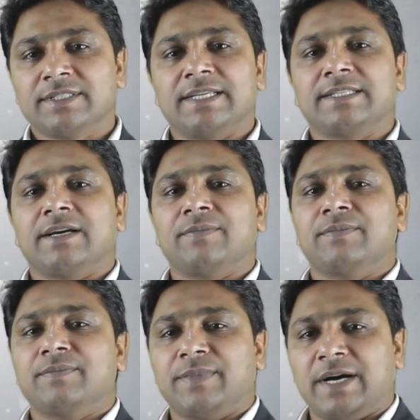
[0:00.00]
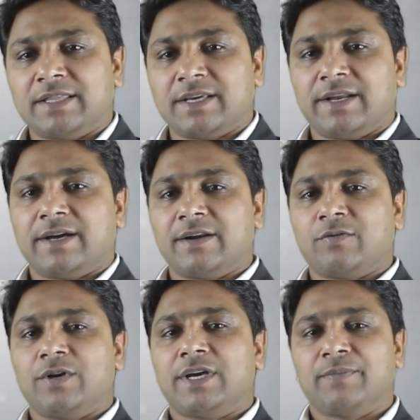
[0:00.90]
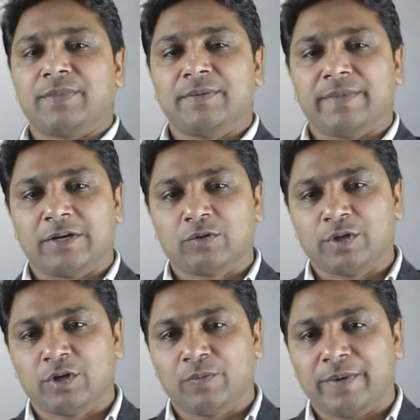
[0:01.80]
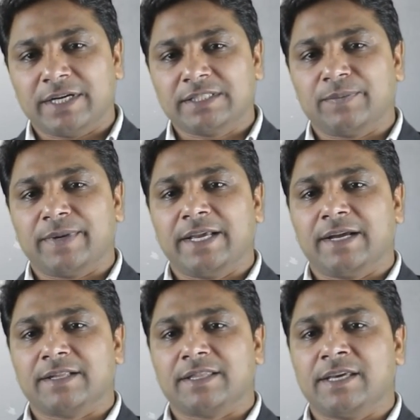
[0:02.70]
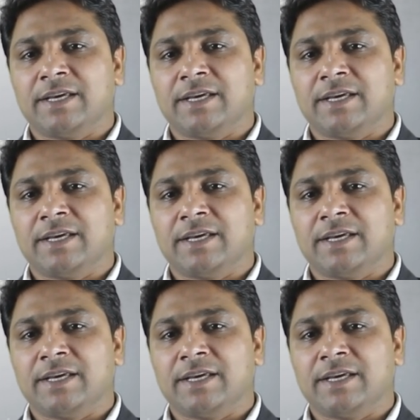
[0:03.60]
जैसे हम बात करें अगर कोई कंपनी मारुति को पार्ट सप्लाई करती